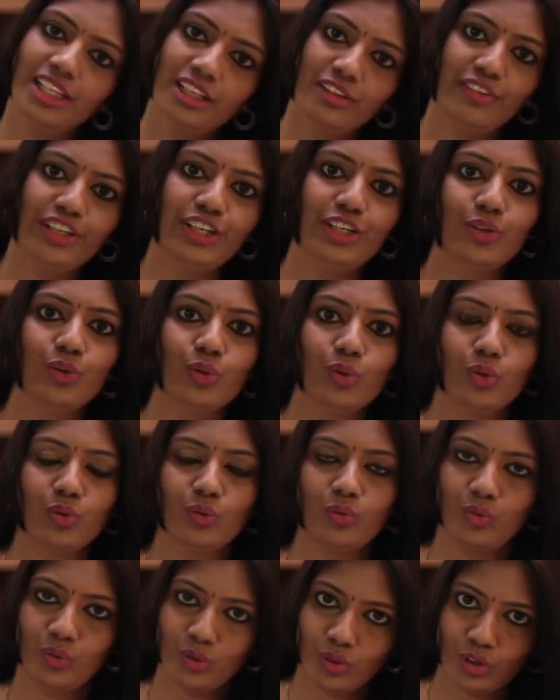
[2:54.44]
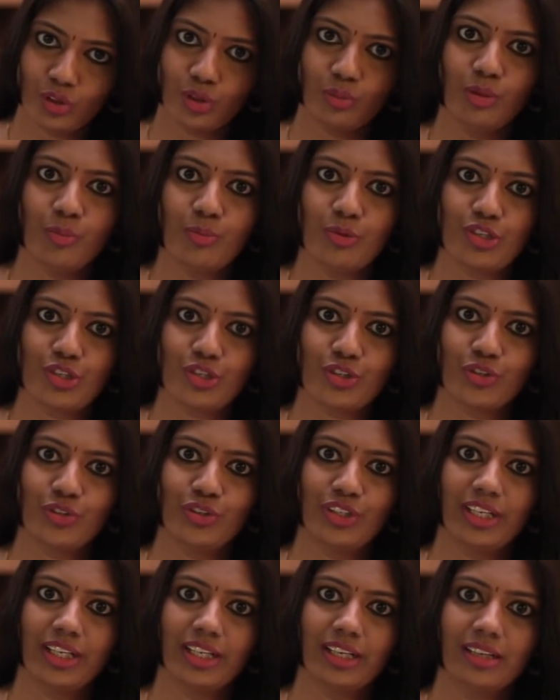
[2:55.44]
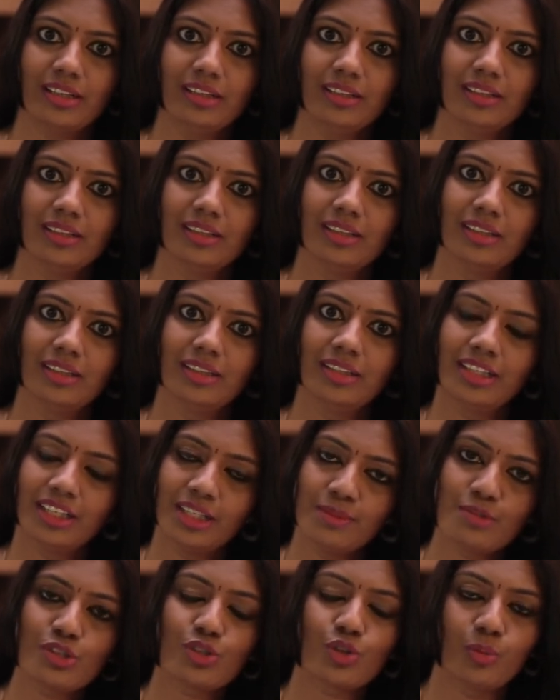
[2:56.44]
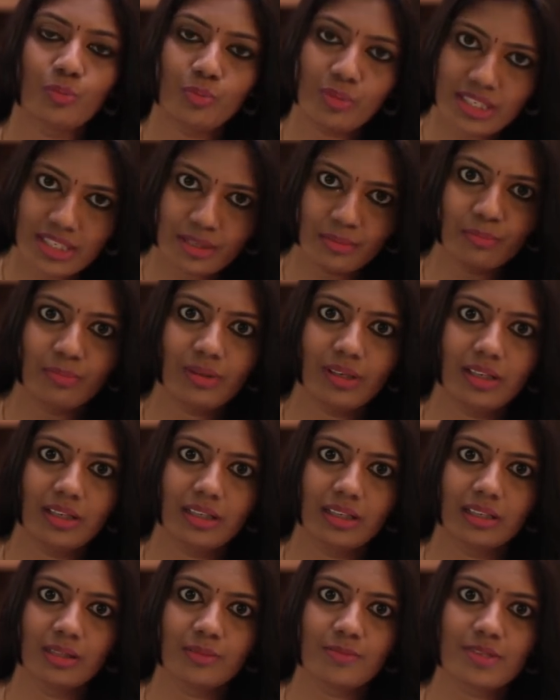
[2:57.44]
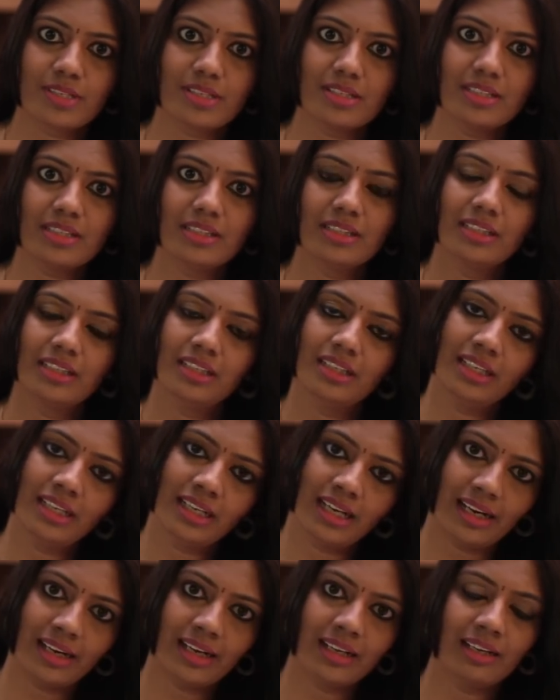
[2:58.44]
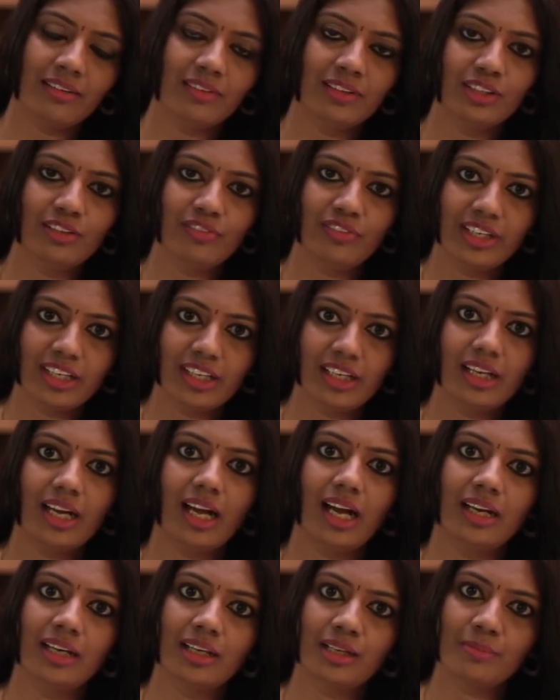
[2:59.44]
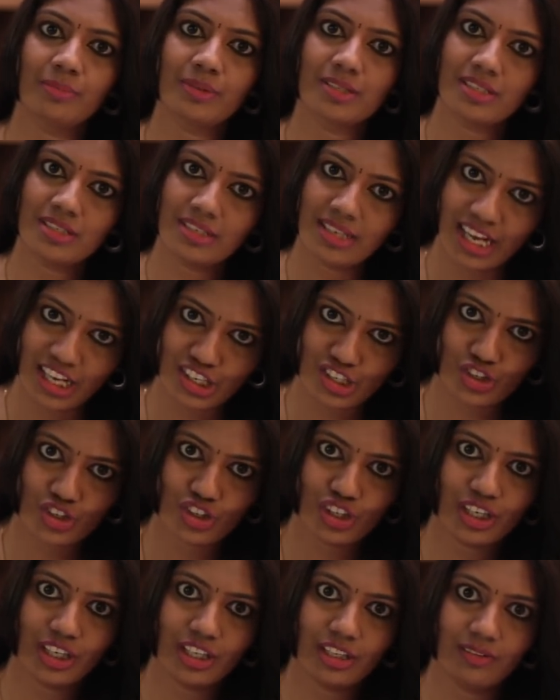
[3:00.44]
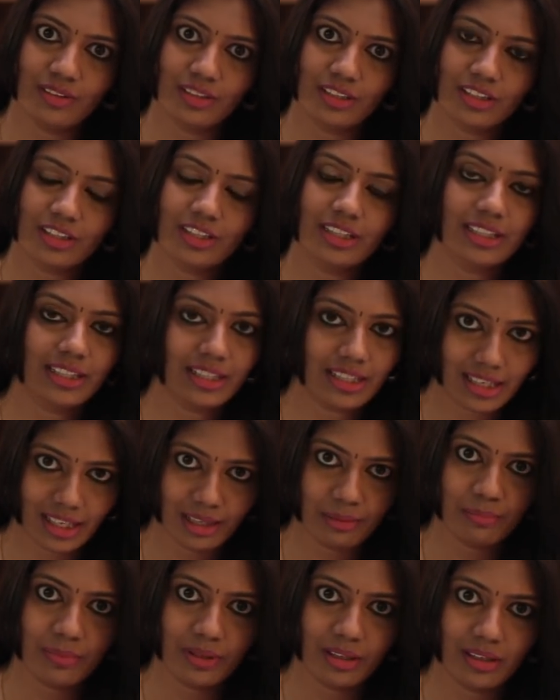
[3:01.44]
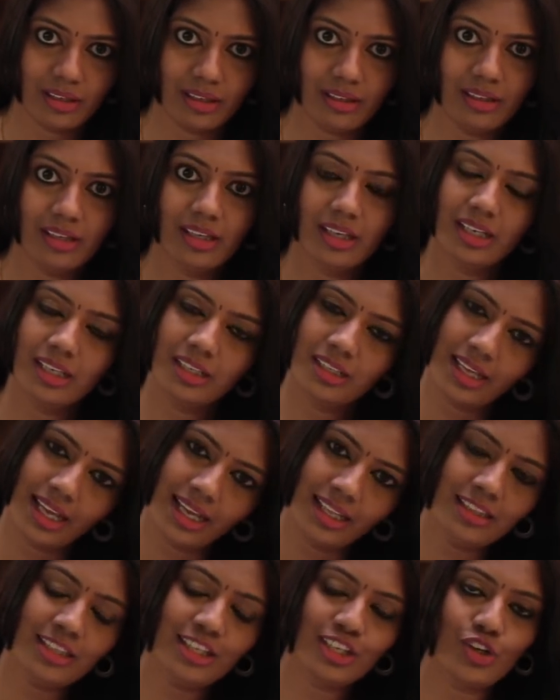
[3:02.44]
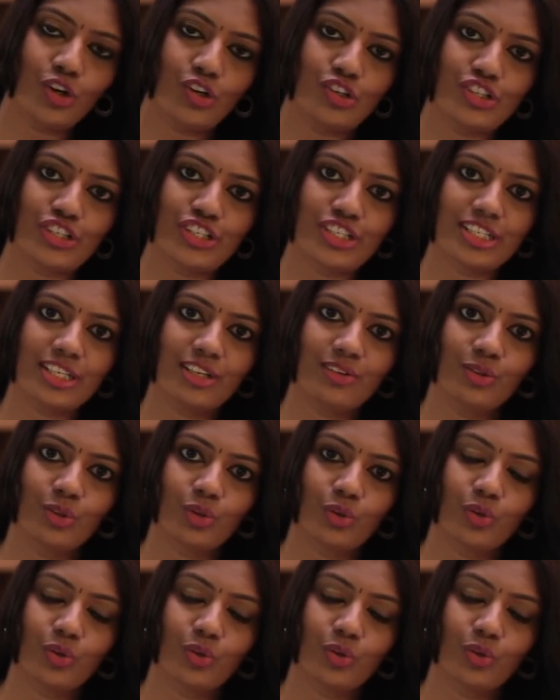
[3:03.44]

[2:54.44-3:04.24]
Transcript: இந்த வீடியோ உங்களுக்கு ரொம்ப பிடிச்சிருக்கும்னு நினைக்கிறேன் இந்த டிப்ஸ் ரொம்ப சிம்பிளான டிப்ஸு நீங்கள் அழகாக வந்து வீட்லேயே ஹண்ட்ரட் பர்சன்ட் நேச்சுரலாக இதை வந்துட்டு நீங்கள் ட்ரை பண்ணலாம் இது ஹெல்தி கான்ஷியஸாகவும்